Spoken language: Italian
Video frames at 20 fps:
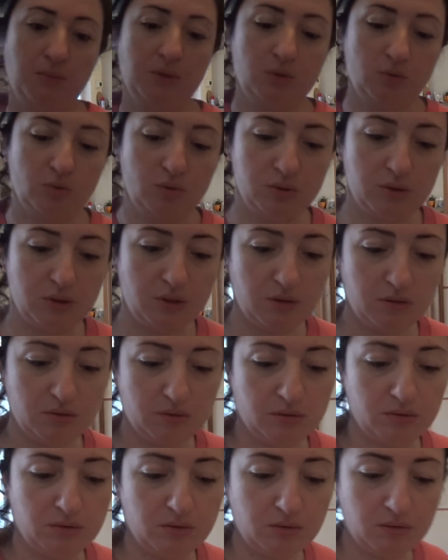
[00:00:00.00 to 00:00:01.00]
metto così
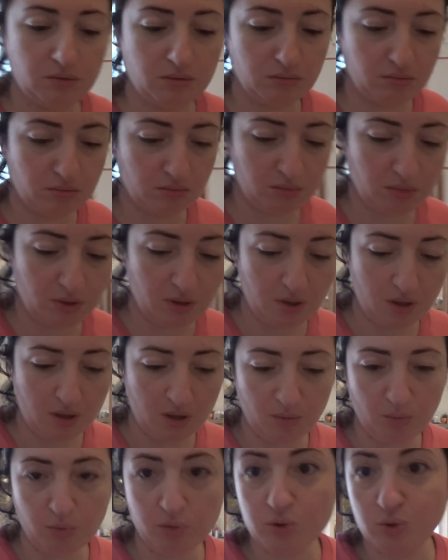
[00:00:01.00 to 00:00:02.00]

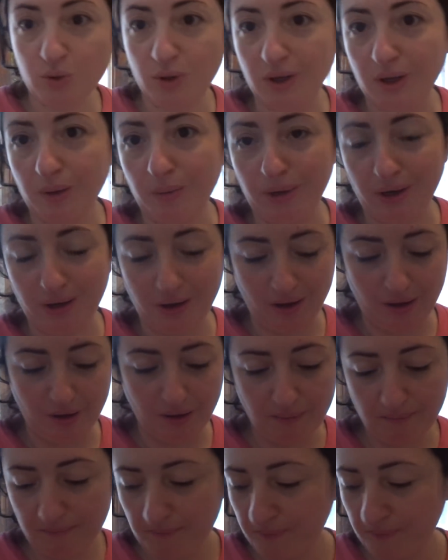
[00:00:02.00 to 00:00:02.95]
posso anche parlare